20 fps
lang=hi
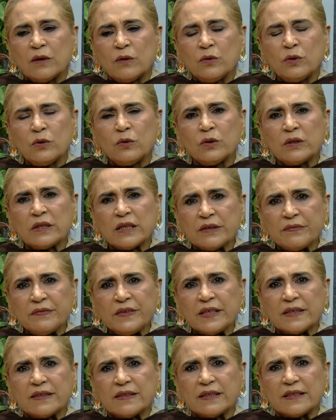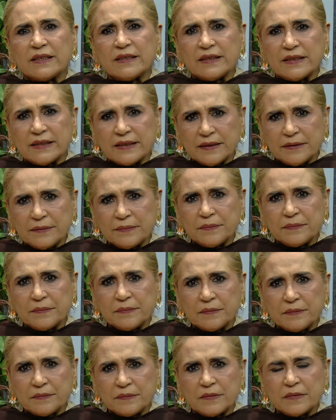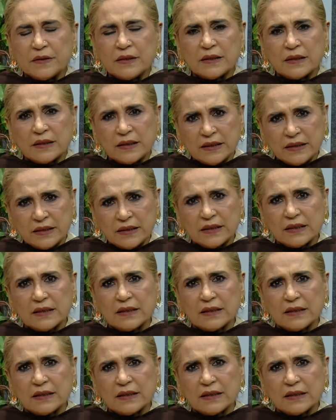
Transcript: उनको तकवीत दे दी है कि